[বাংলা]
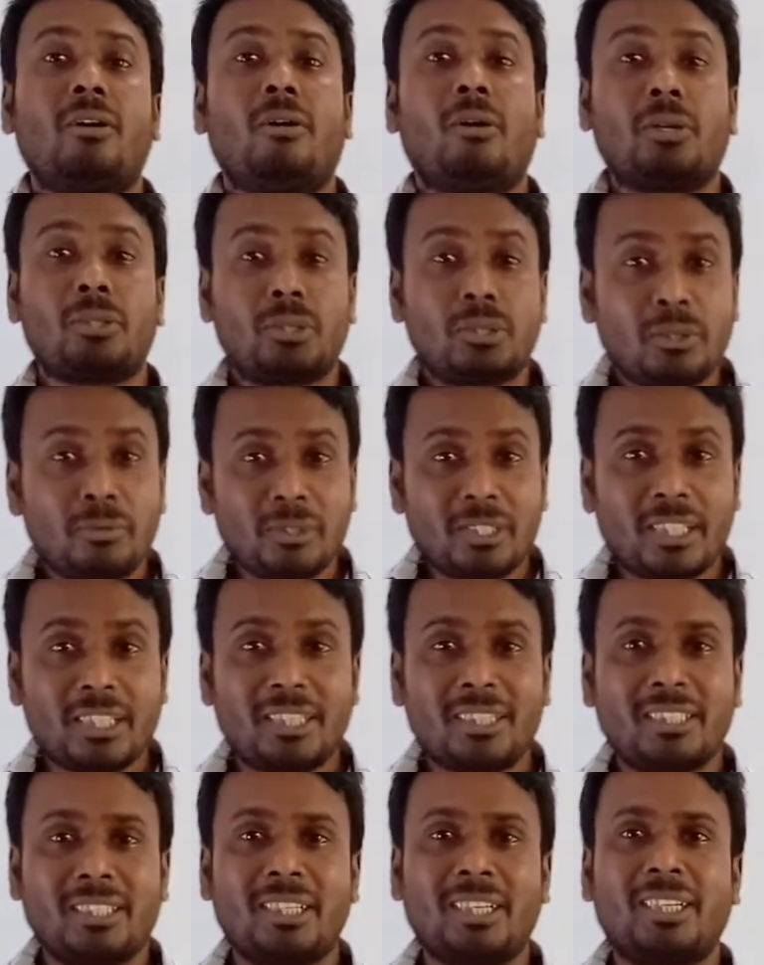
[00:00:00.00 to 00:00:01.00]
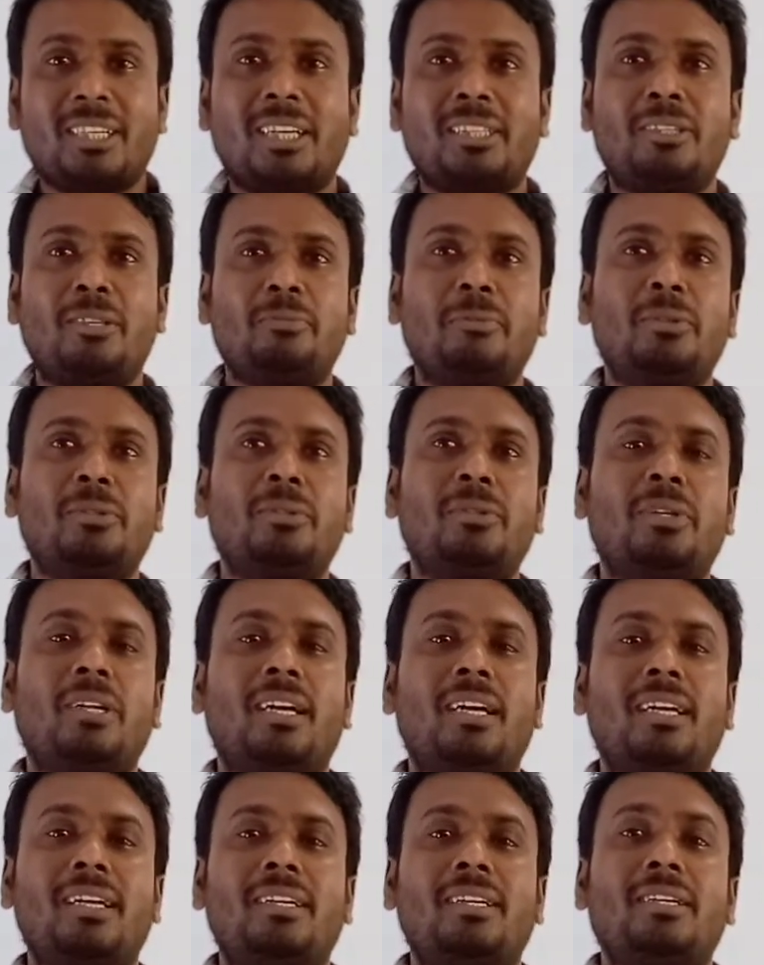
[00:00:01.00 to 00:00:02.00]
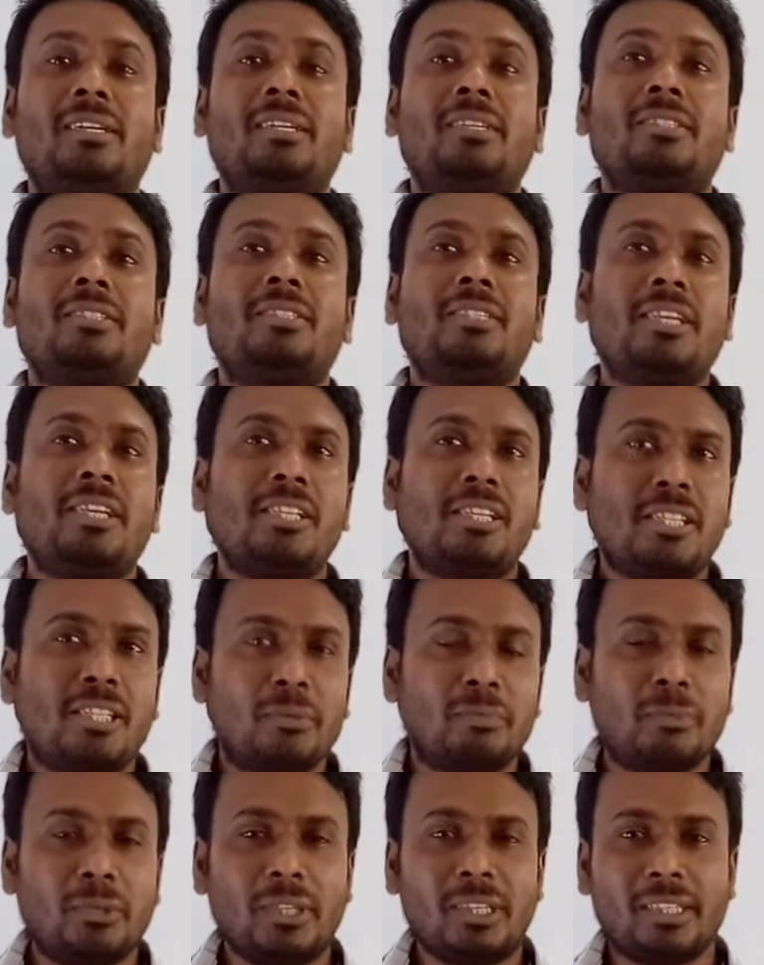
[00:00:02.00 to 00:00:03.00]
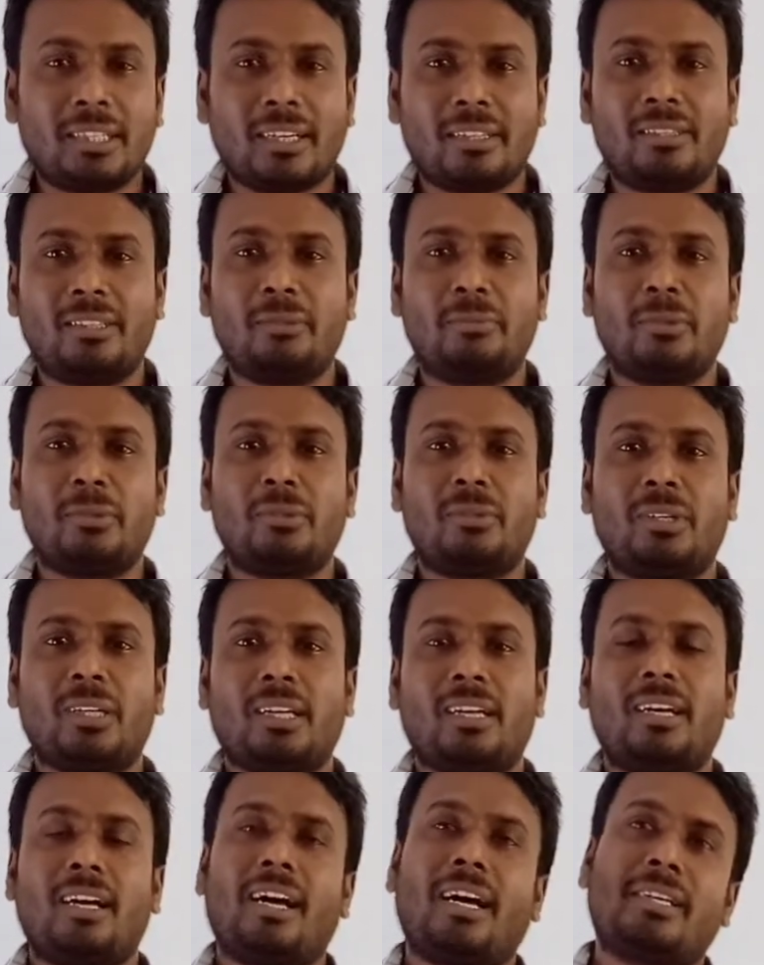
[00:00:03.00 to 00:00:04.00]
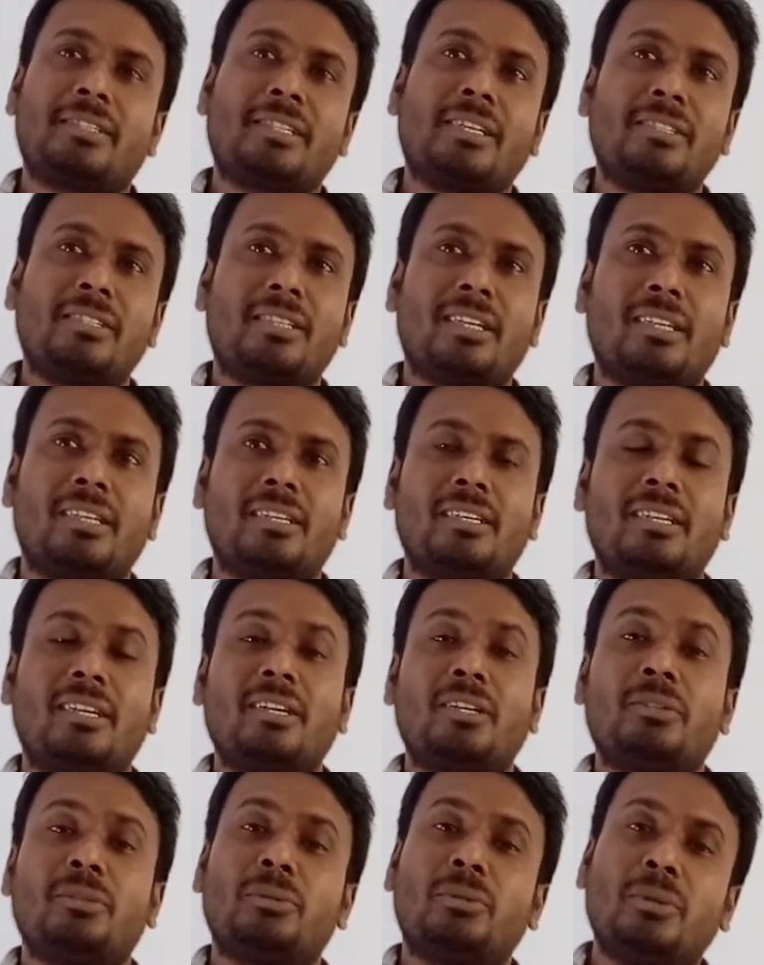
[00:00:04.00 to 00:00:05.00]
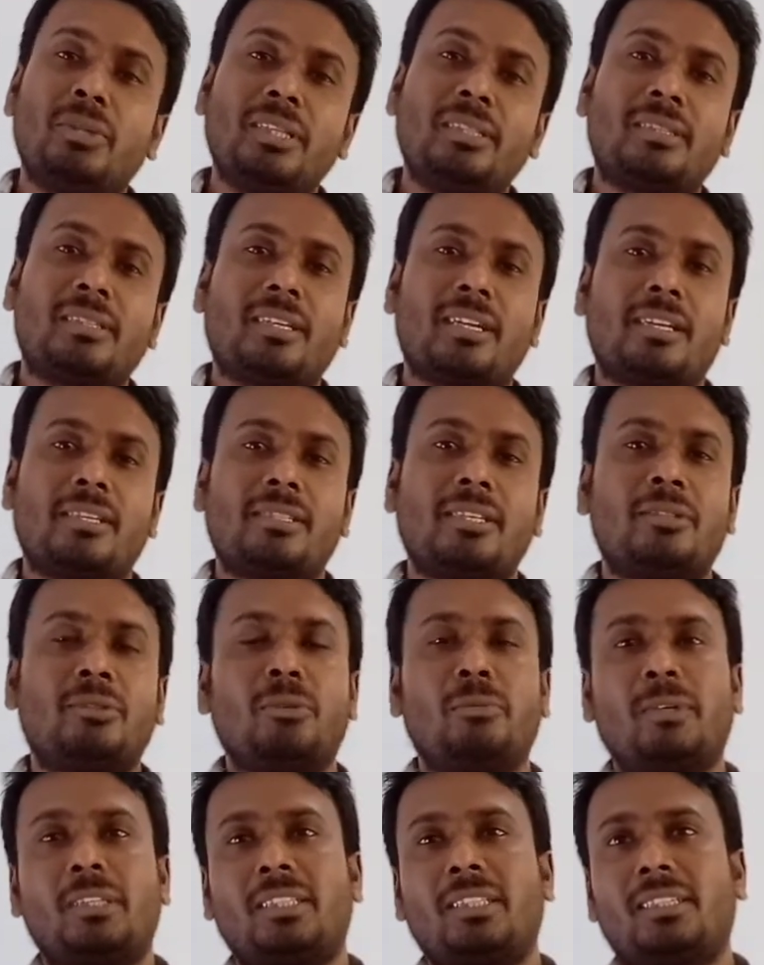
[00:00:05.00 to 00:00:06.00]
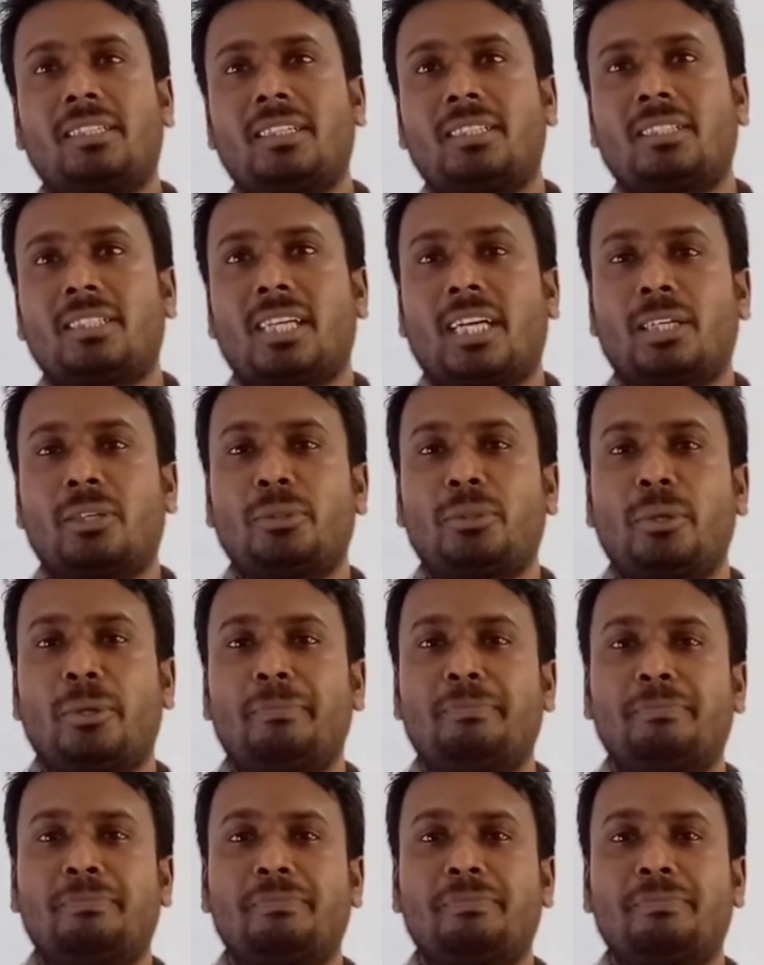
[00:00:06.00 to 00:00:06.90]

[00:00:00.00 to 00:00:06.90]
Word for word: অষ্টম শ্রেণীর শিক্ষার্থী বন্ধুরা জেএসসি পরীক্ষার্থী বন্ধুরা হাসান স্যারের গণিত ক্লাসে তোমাদেরকে স্বাগতম